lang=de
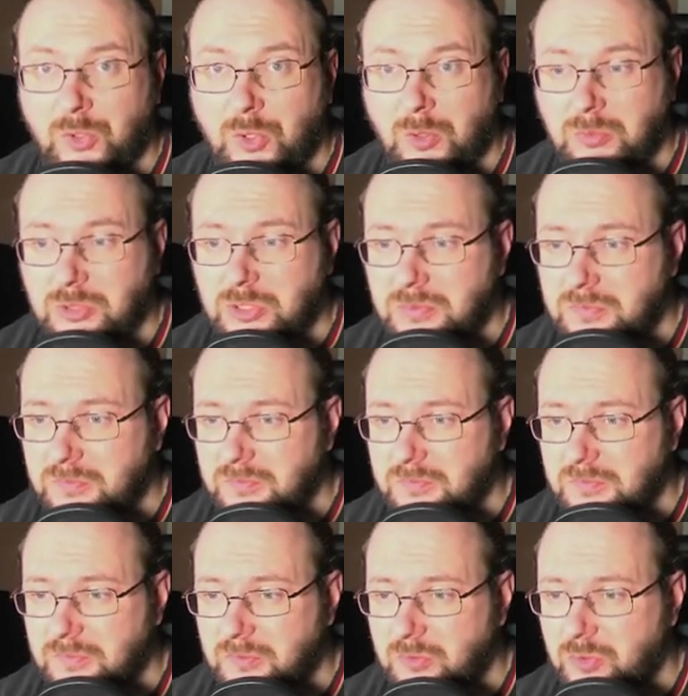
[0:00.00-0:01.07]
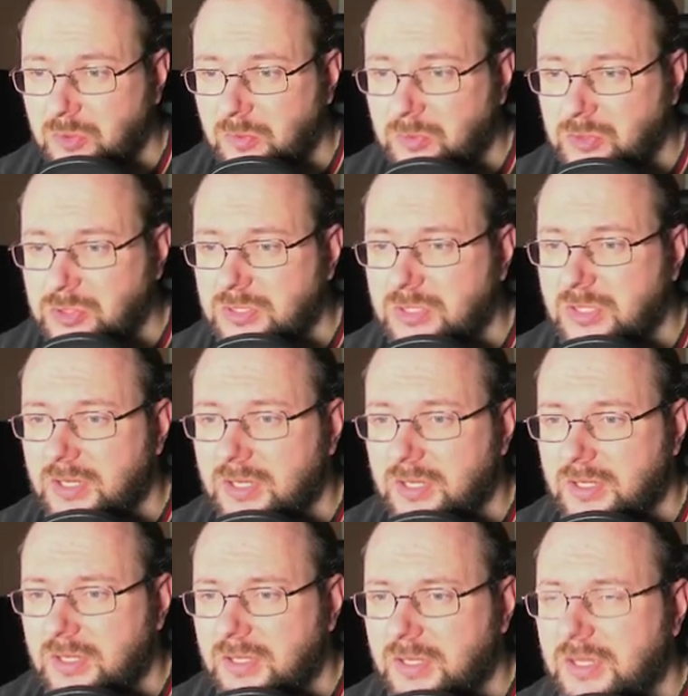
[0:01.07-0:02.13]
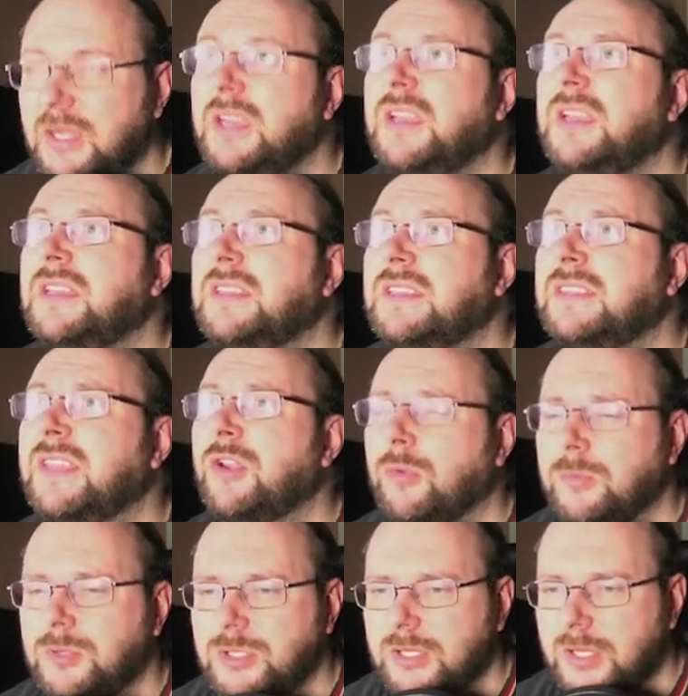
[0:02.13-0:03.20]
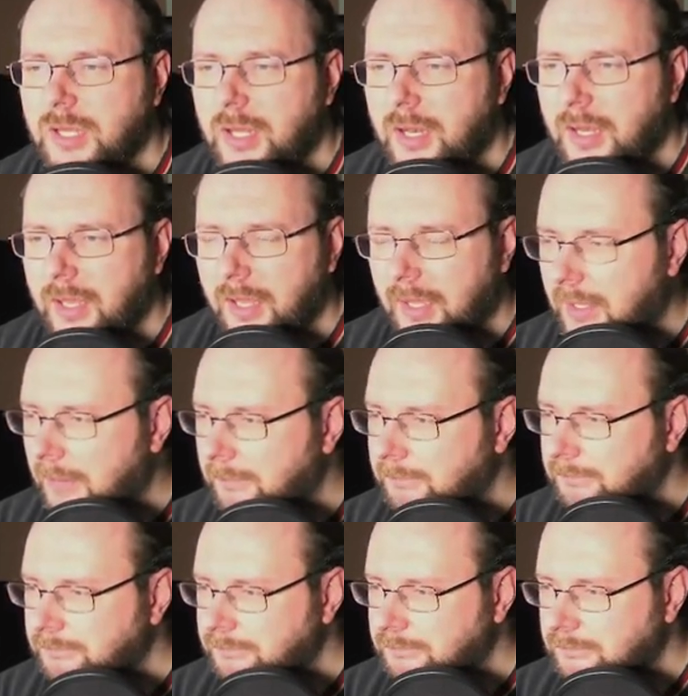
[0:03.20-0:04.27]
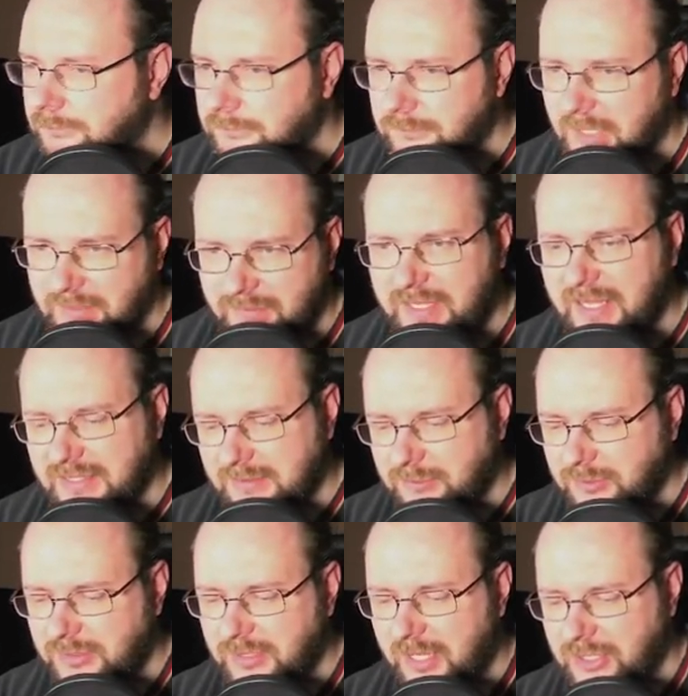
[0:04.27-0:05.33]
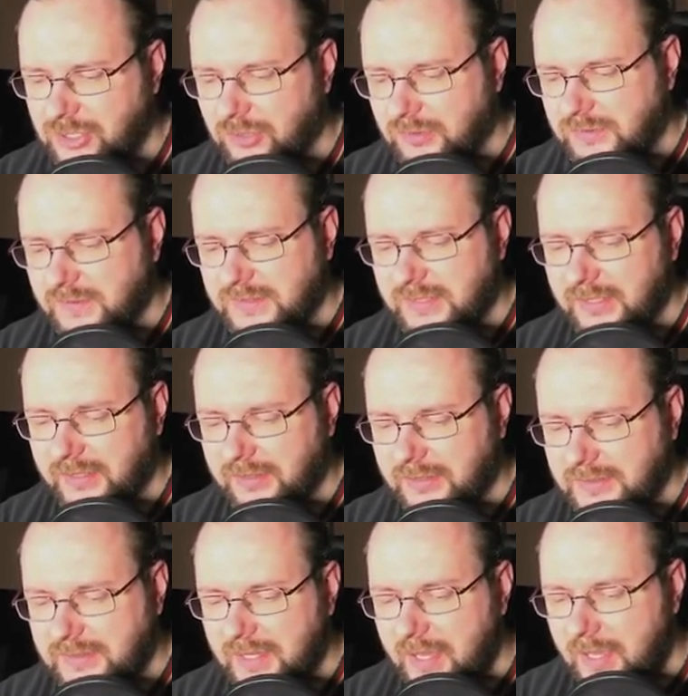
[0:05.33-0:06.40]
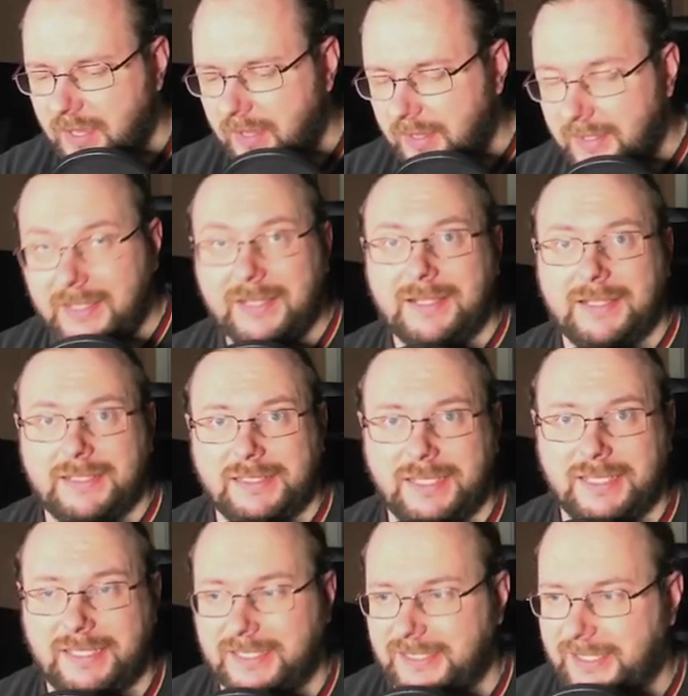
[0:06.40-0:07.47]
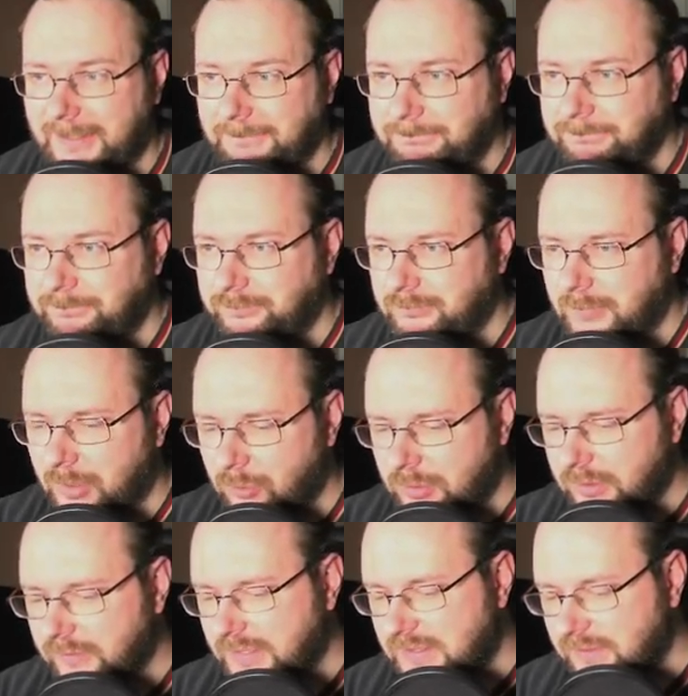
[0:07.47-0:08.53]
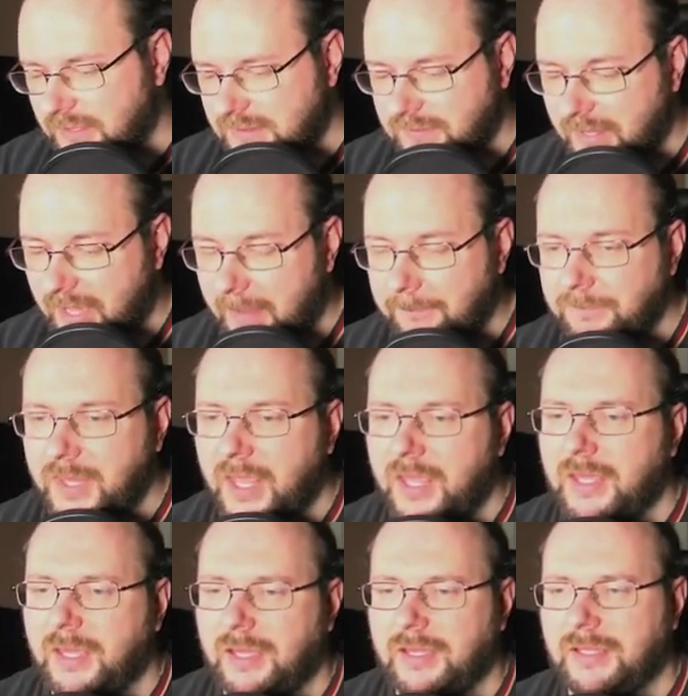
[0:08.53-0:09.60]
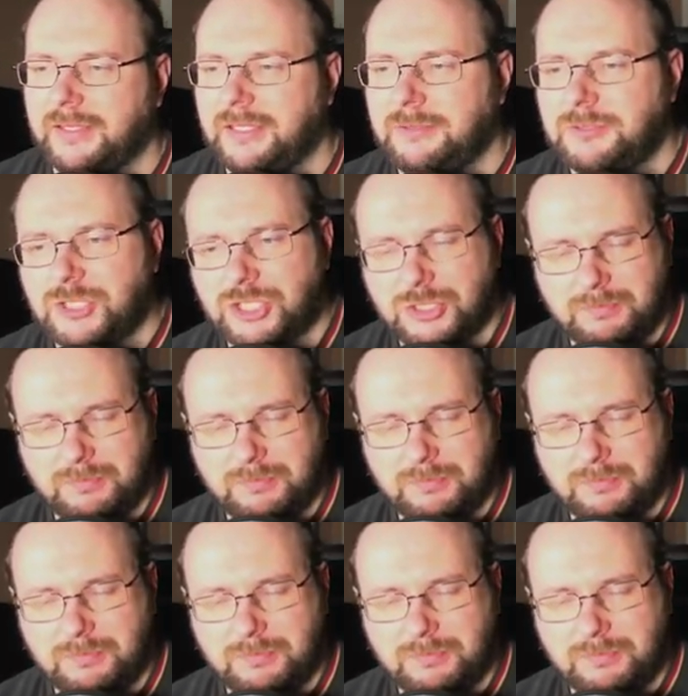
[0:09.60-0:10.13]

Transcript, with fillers: Hübsch. Hübsch. Sehr hübsch. Ähm, es wird langsam zu Dead Jokes, was da drin ist. Ja, Mal gucken, was, was wir haben. Äh, die,